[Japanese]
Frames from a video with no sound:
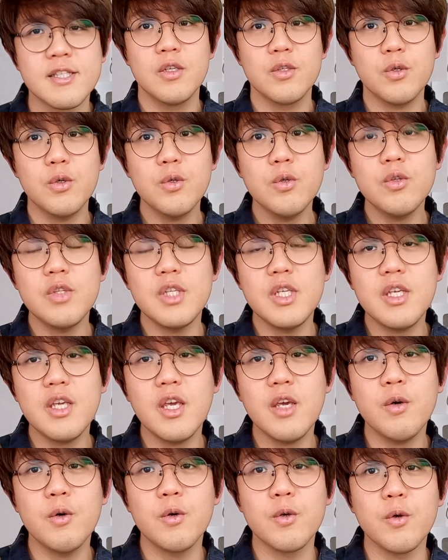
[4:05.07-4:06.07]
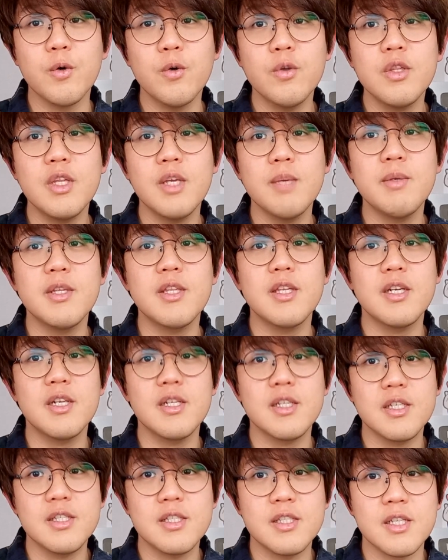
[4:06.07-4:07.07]
その2件を読んでみた
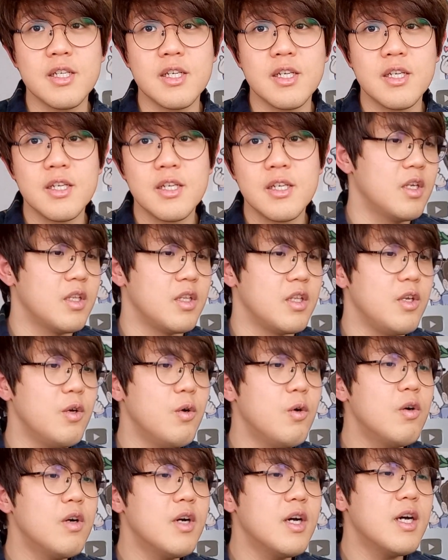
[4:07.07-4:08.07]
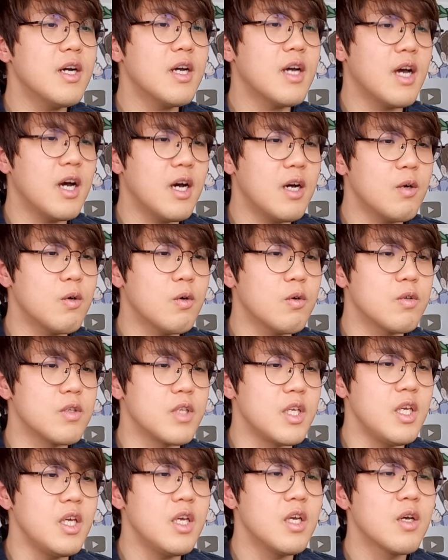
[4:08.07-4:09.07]
らですね、日本が韓国
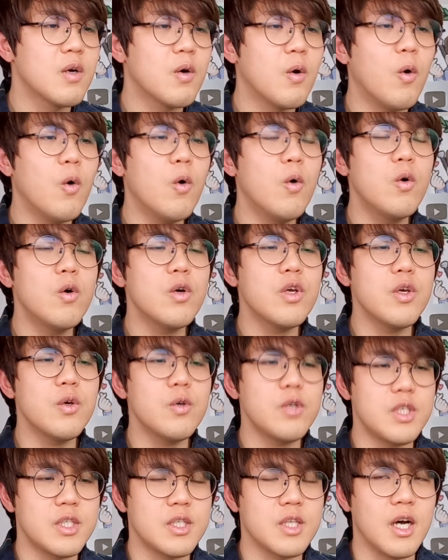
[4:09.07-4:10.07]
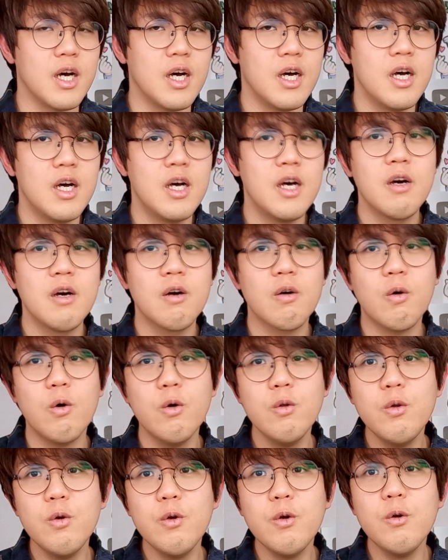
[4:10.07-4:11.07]
に抗議をした、
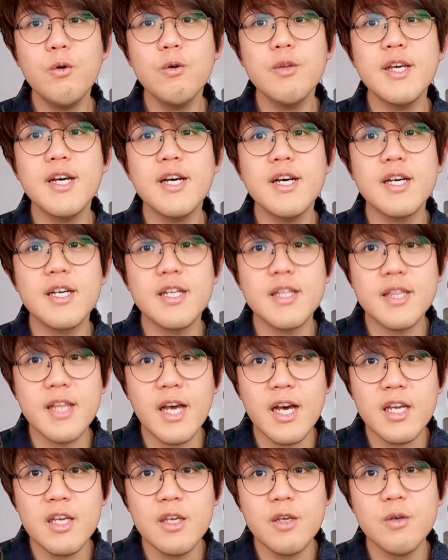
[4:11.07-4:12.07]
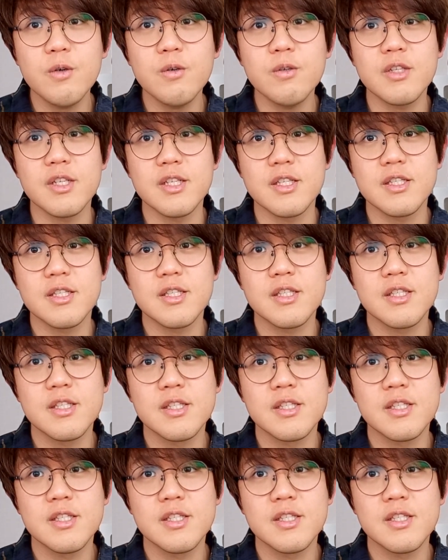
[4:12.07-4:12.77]
このような内容です。